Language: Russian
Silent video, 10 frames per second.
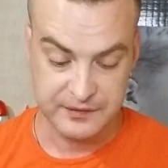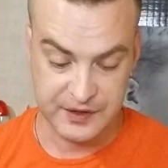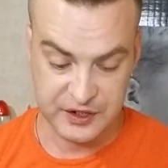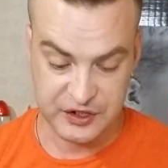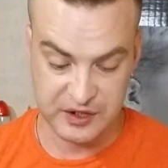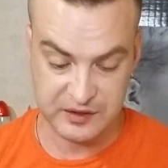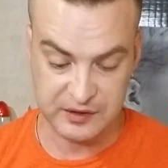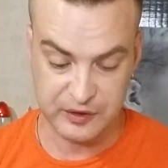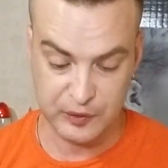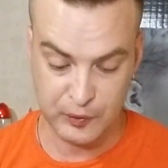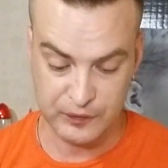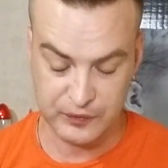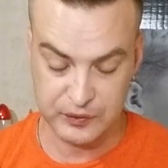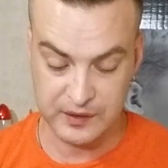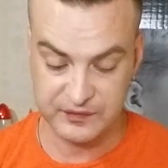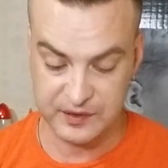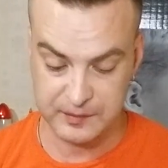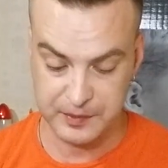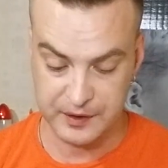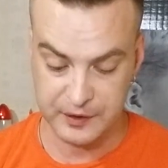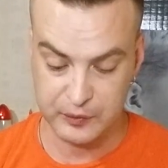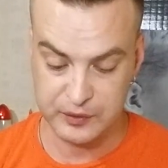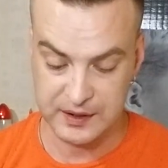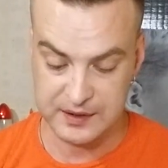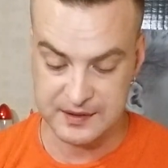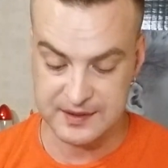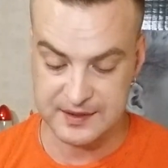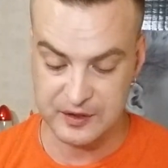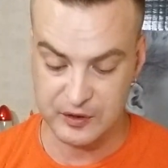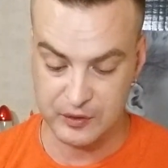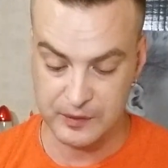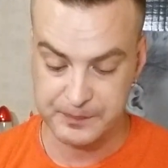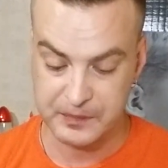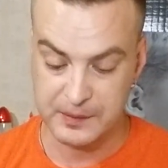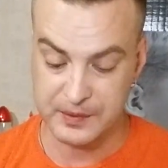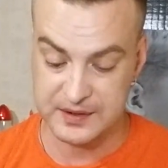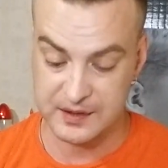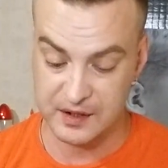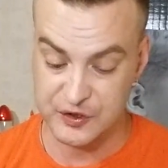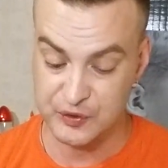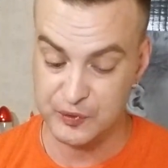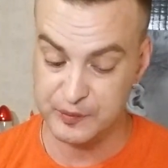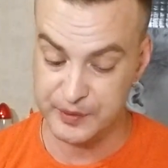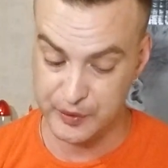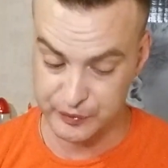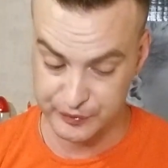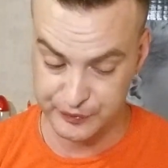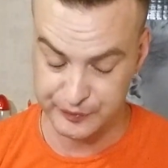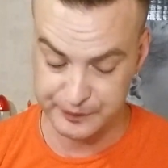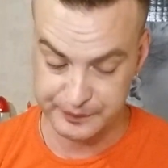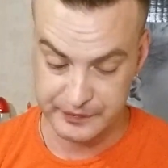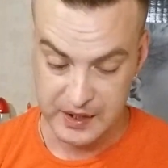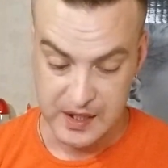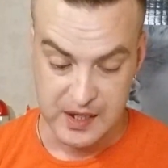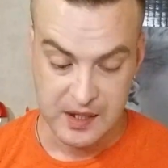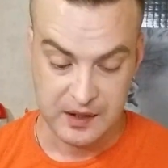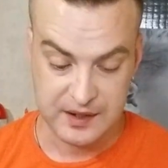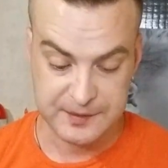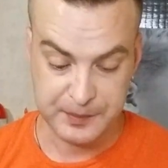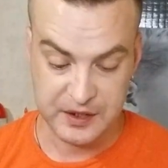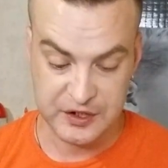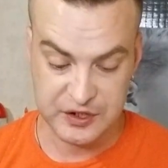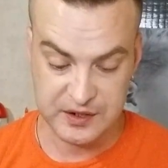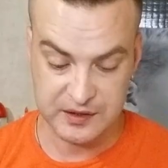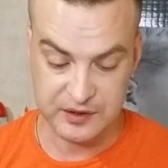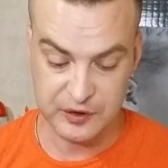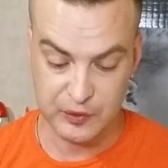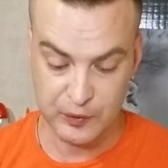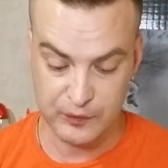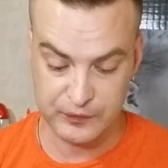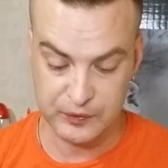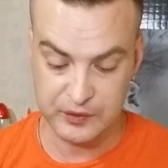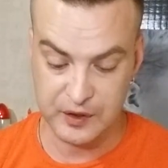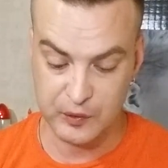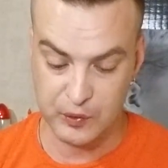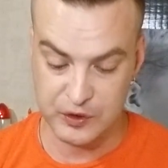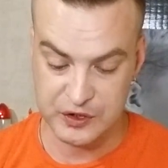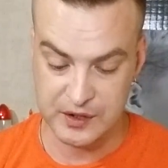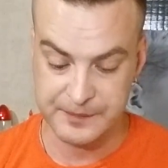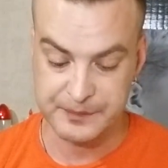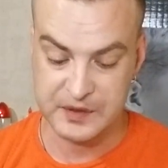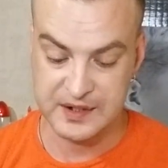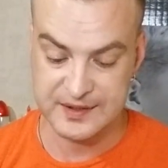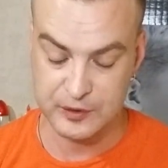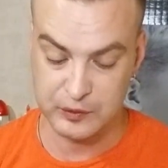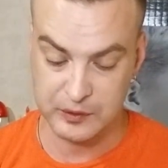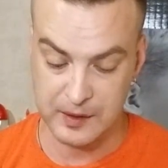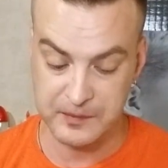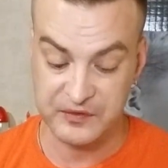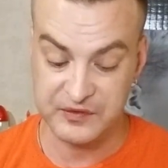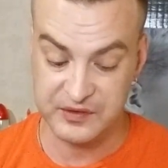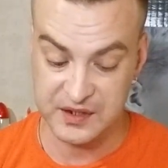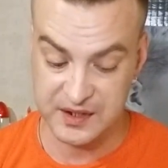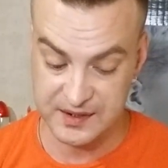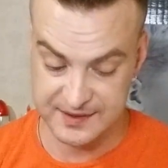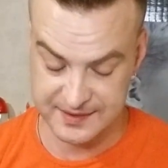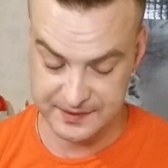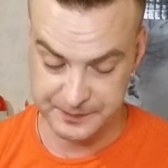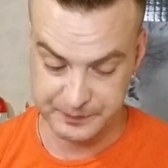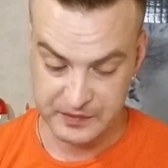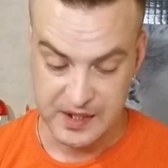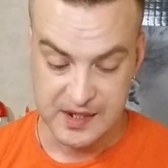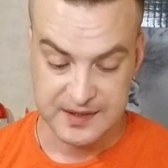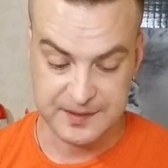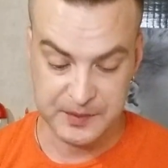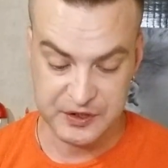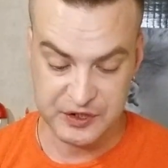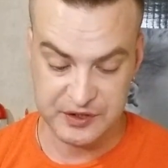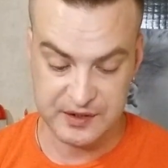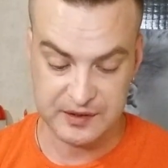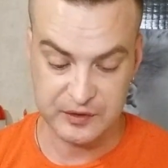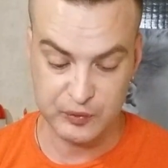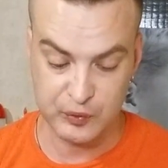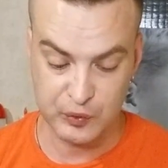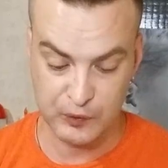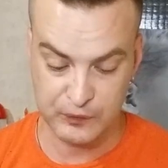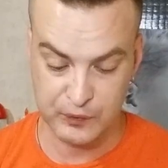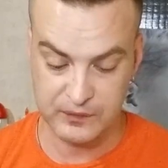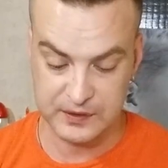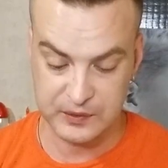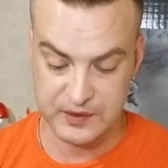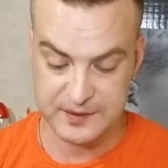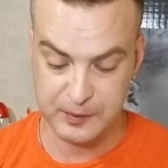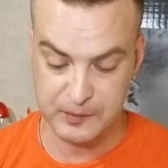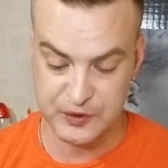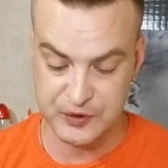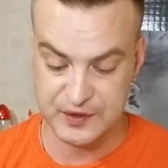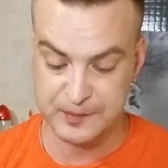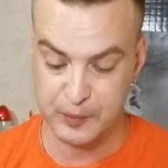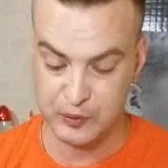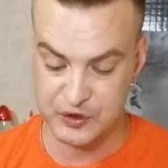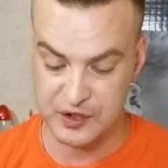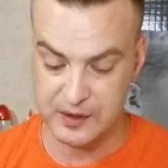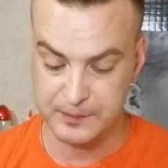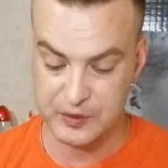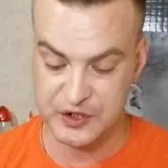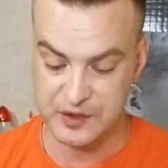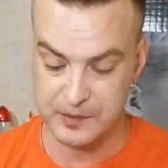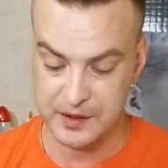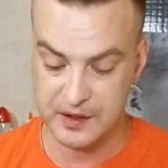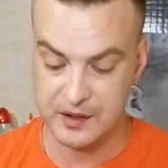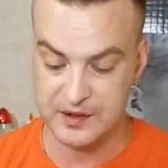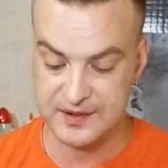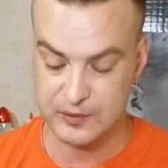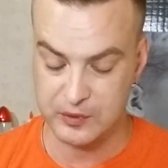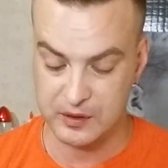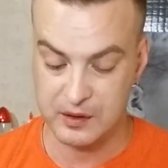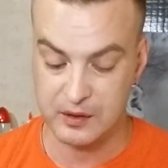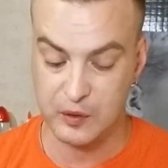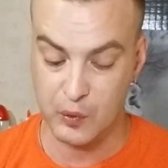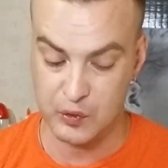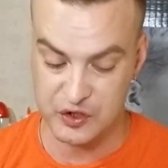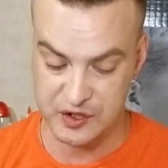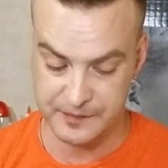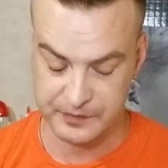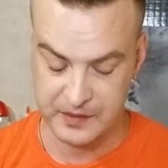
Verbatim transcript: Вырежьте татуировку на выбор и удалите с нее прозрачную пленку. Расположите татуировку на коже рисунком вниз. Смочите татуировку водой с помощью спонжа, прожимая рисунок кожи.